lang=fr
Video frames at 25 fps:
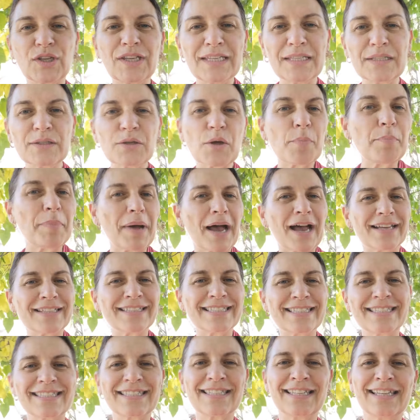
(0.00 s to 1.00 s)
qui se
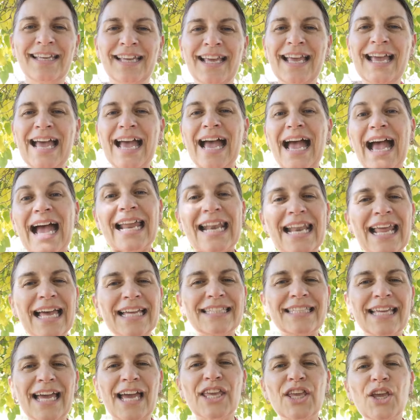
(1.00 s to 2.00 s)
passe à
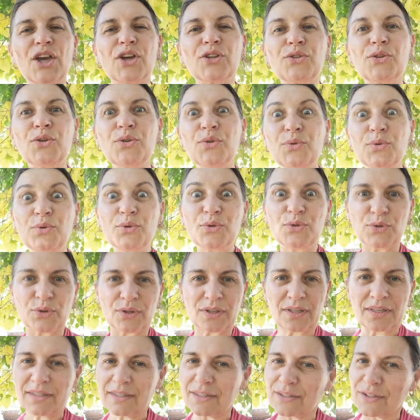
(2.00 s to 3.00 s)
l'intérieur de nous, ce
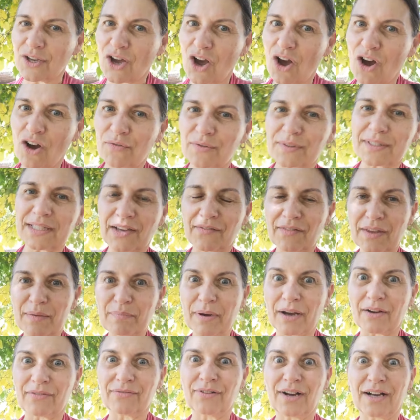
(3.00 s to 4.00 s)
qui sort. Vous savez,
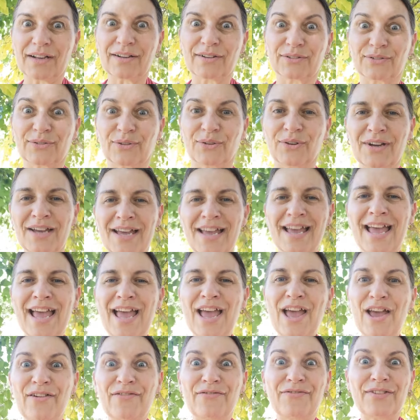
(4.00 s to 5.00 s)
parfois, quand on
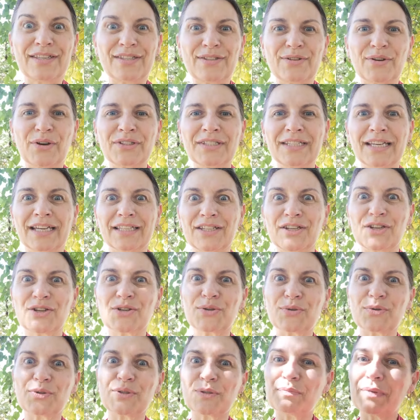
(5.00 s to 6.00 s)
fait sortir des
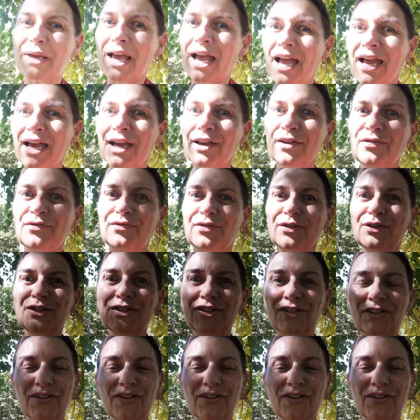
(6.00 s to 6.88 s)
choses, bien, il faut le